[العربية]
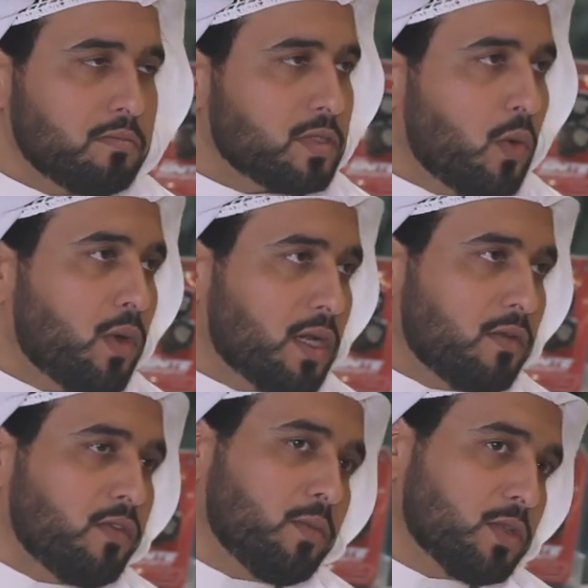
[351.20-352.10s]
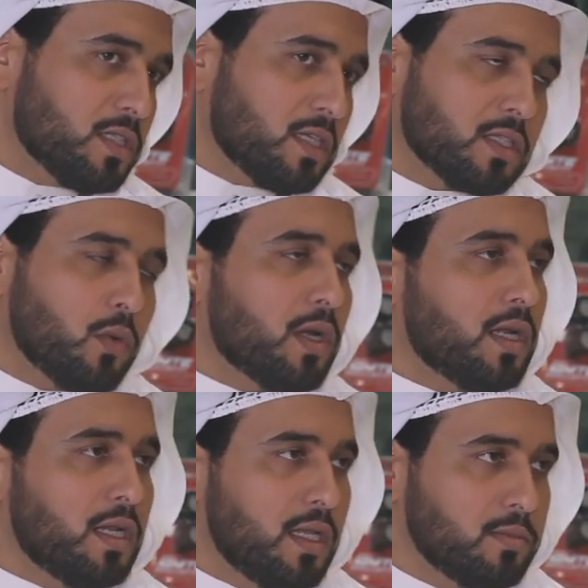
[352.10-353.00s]
طورنا في منتجات
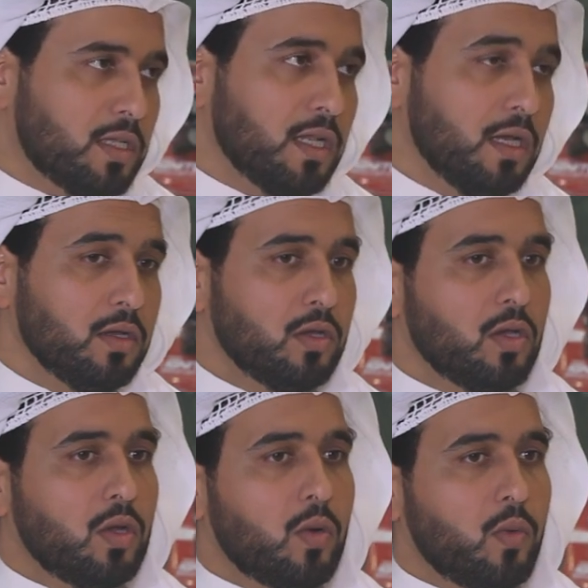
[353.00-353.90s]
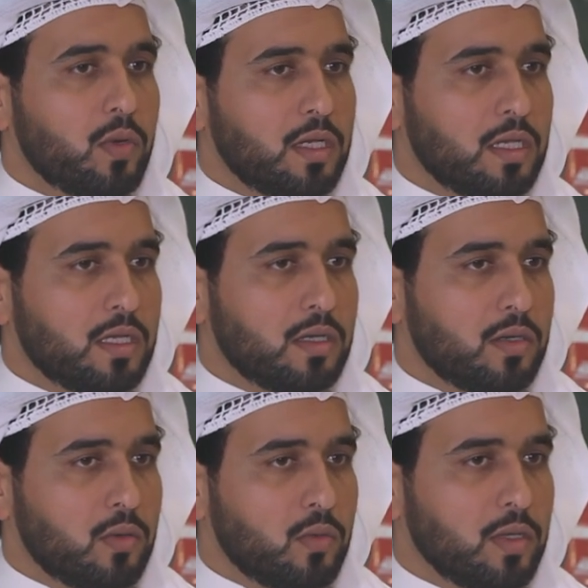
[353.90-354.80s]
طورناها الحمد لله
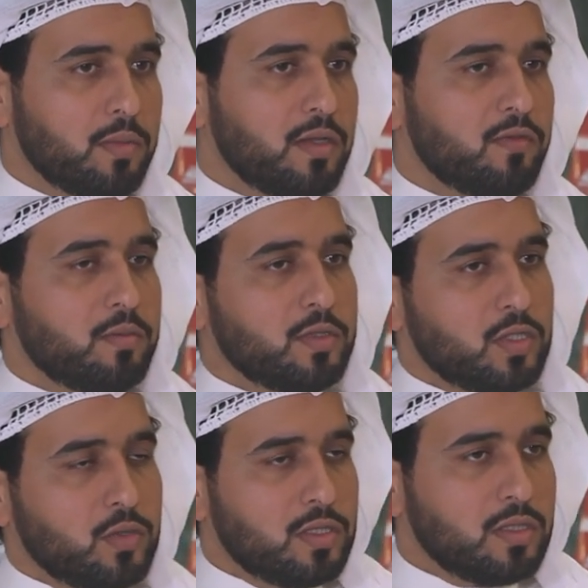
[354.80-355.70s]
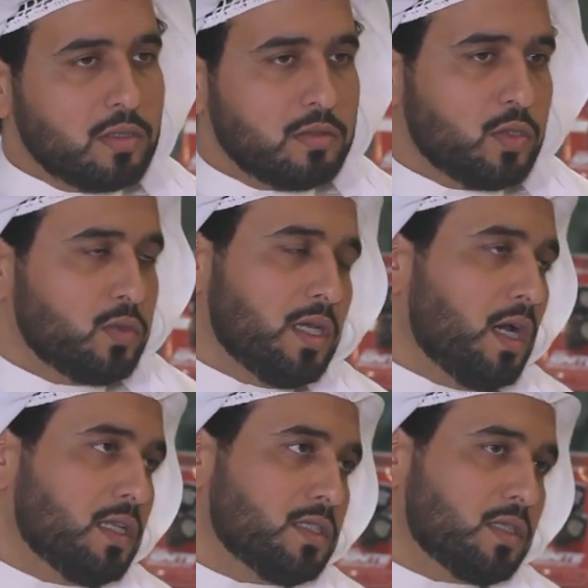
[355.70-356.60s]
ويبنى في جودة
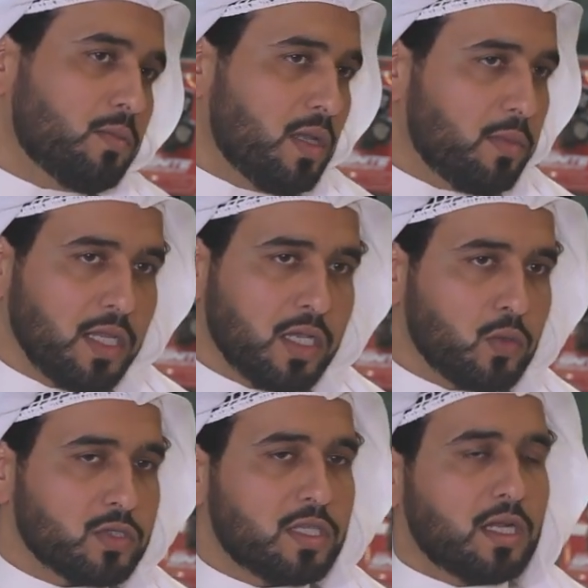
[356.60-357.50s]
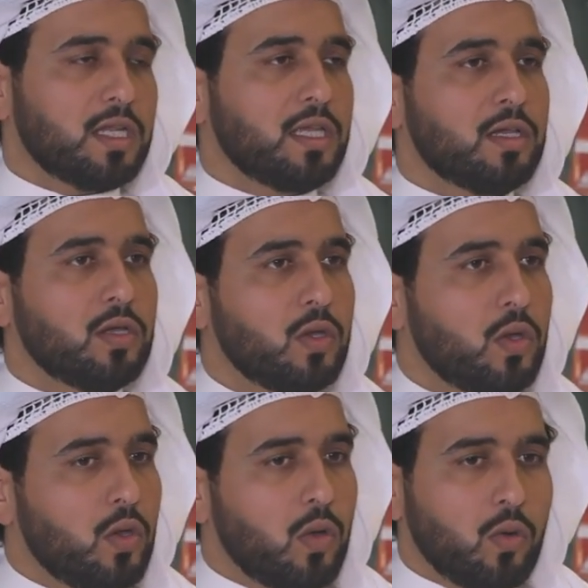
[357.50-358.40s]
عالية جدا من أمريكا وأستراليا
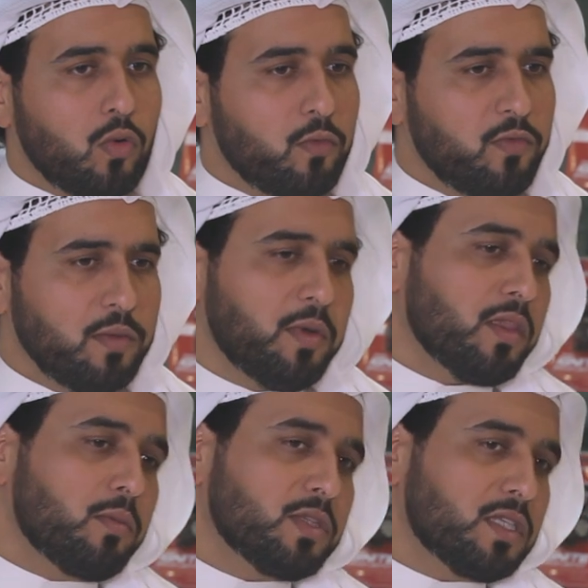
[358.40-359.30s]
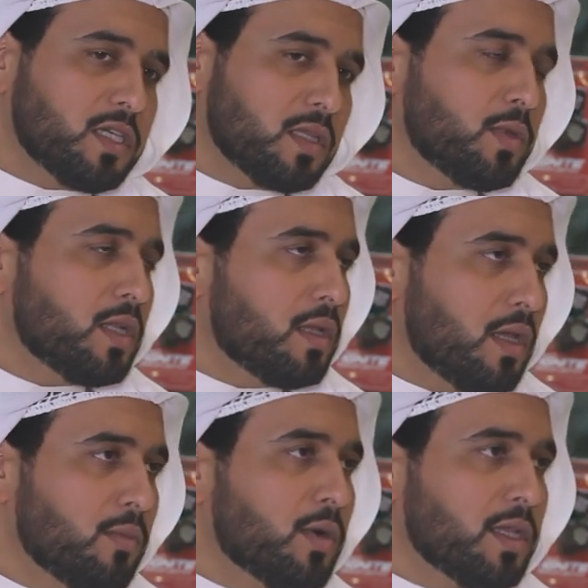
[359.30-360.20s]
وفي بعض المنتجات من
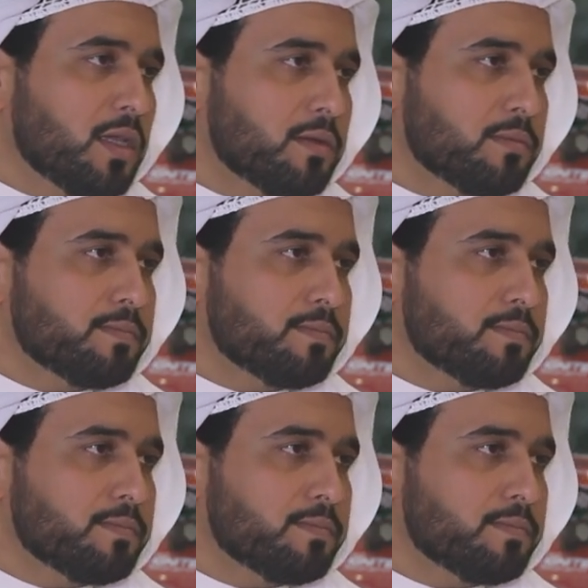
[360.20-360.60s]
ألمانيا